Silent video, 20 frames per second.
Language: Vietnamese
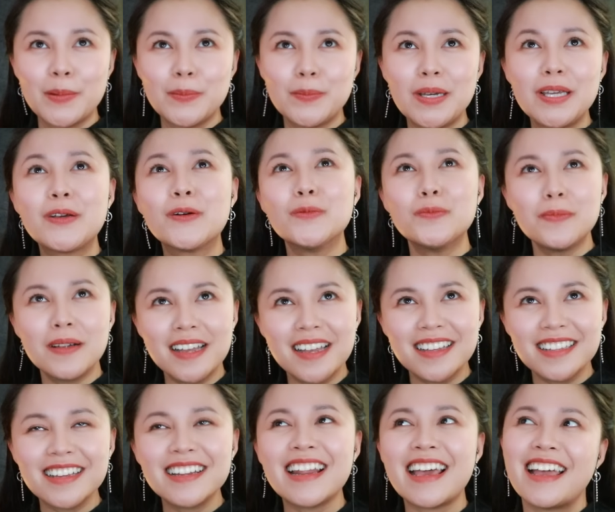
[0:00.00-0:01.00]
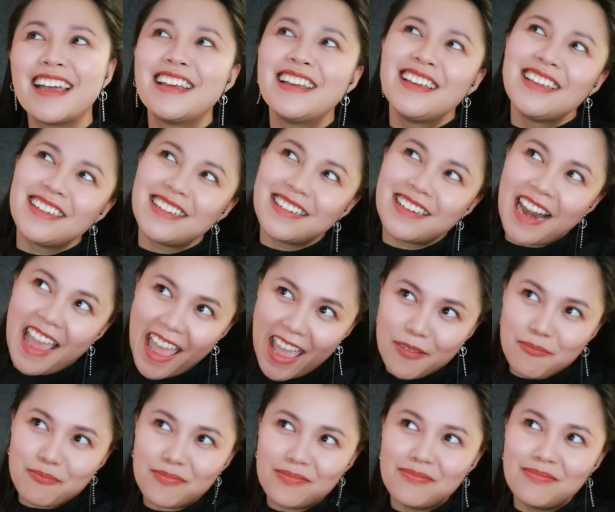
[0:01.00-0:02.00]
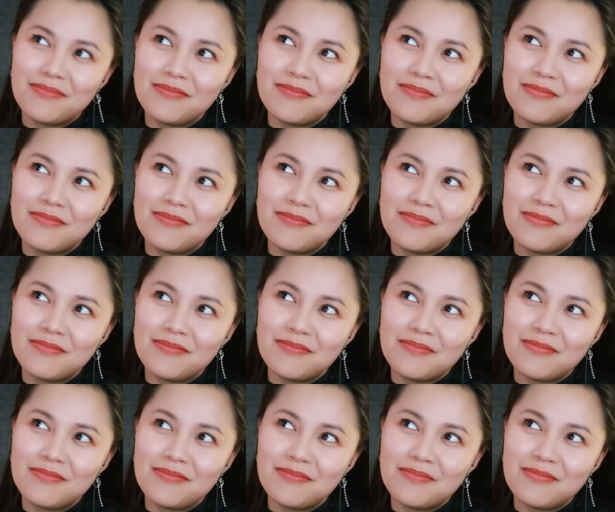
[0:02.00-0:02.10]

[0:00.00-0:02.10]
mi cũng mê tức là nam